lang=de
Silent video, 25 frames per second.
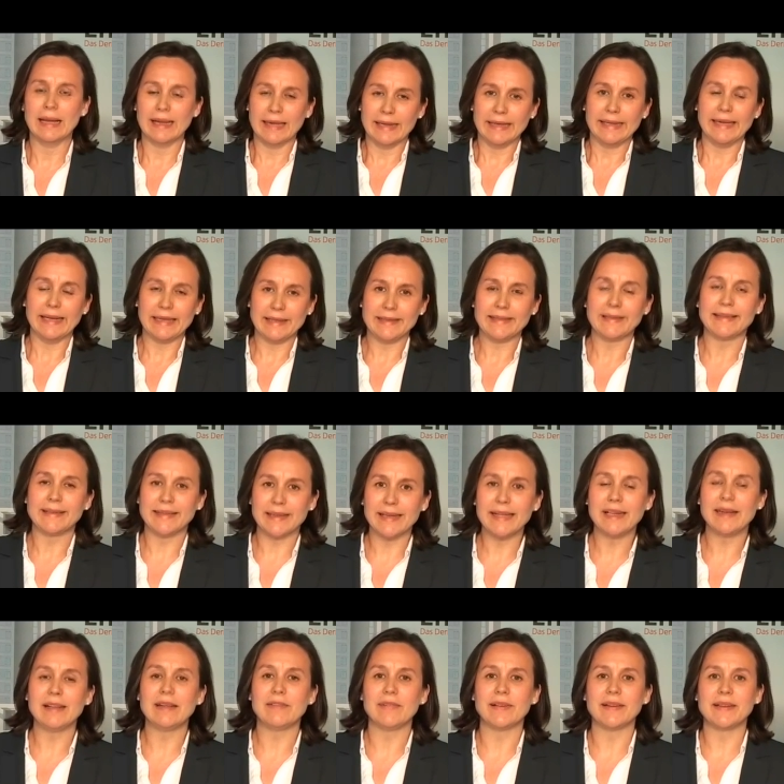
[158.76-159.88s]
Ja, das ist
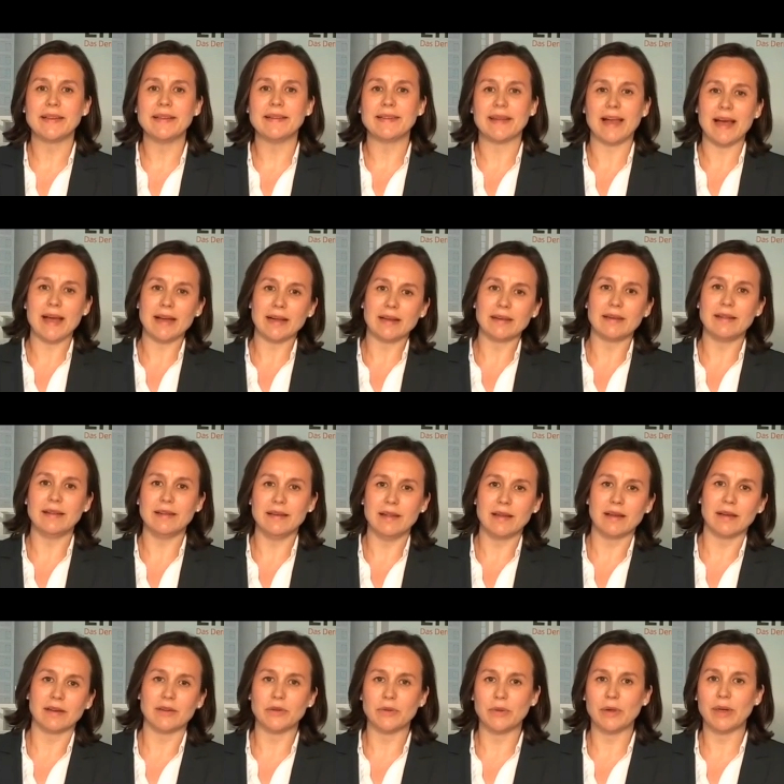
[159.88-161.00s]
richtig, was Sie sagen. Die
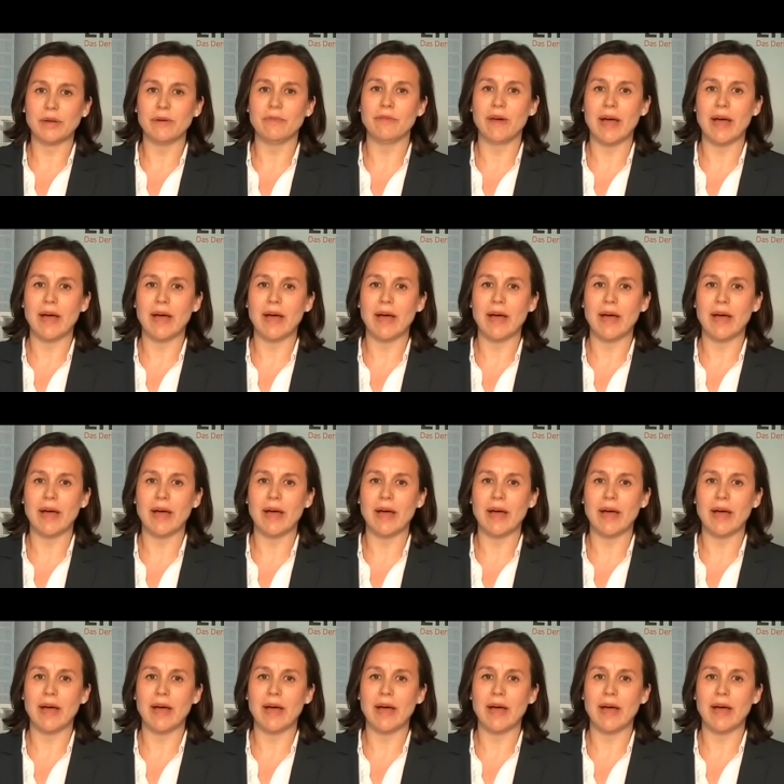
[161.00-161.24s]
Indikatoren